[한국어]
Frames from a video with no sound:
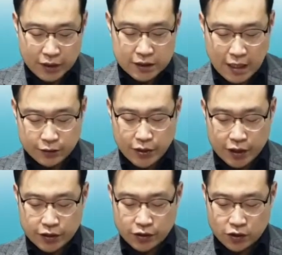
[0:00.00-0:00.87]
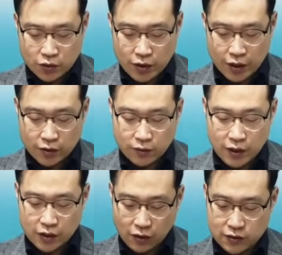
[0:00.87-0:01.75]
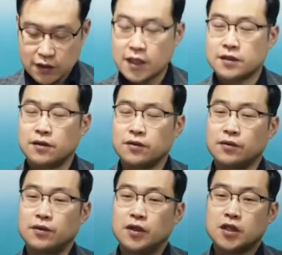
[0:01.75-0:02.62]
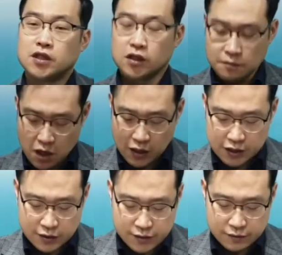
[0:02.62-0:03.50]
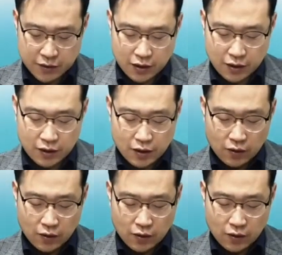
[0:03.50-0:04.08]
사도행전 초대교회 역사에서도 증명하셨으며